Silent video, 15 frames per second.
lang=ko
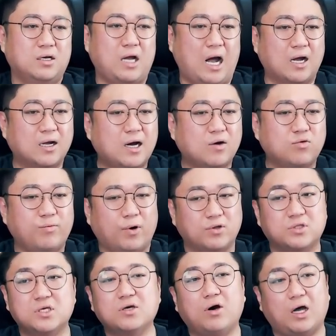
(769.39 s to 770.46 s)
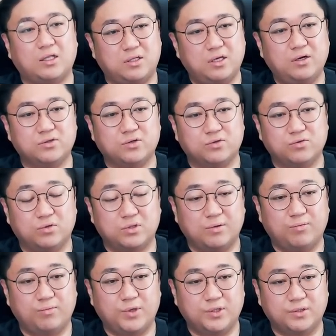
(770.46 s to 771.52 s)
안 가고 버틴 것 같아요. 저도
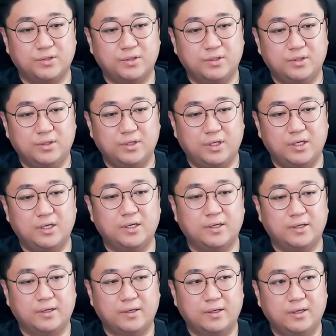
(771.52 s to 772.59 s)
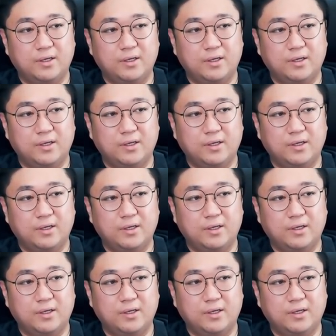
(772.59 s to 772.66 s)
어떻게 보면은. 예.